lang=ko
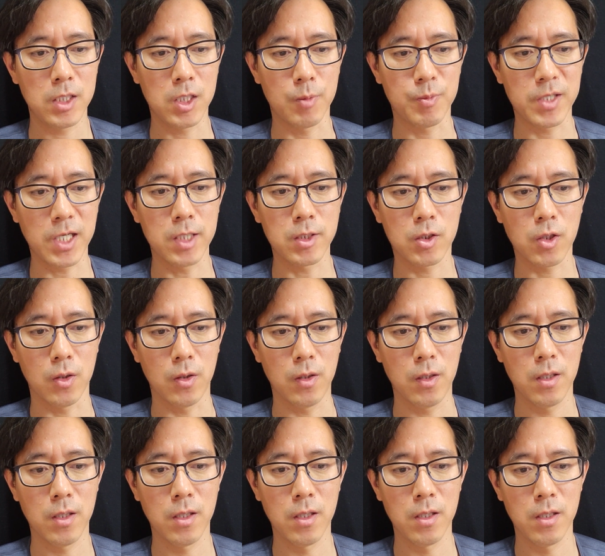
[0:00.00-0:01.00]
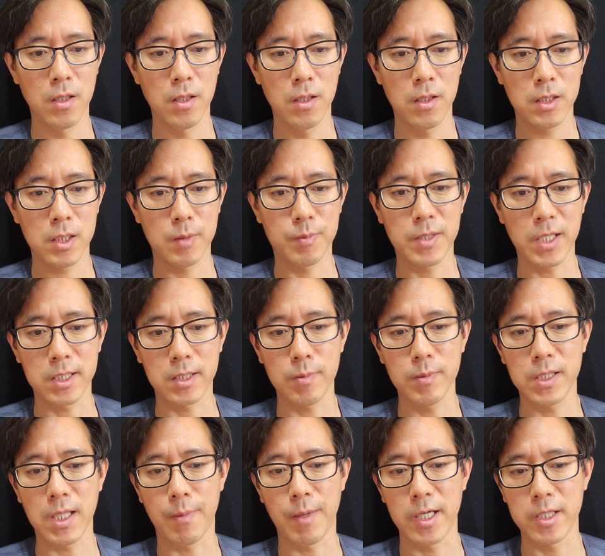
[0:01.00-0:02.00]
쉽지 않죠? 쉽지
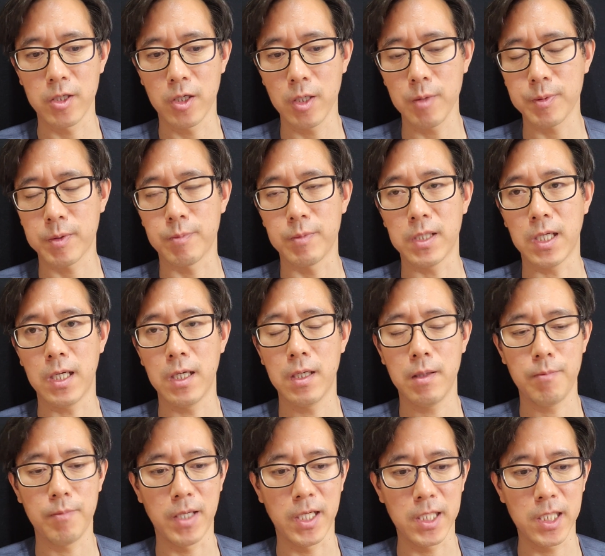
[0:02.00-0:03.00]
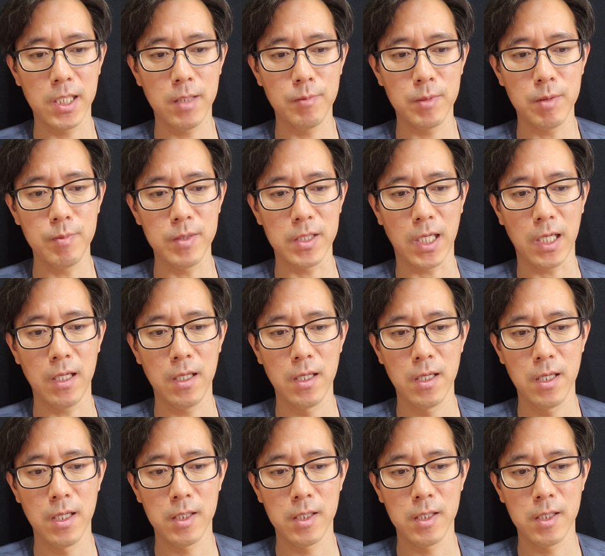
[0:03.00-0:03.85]
않습니다. 많이 어렵습니다. 많이 힘듭니다.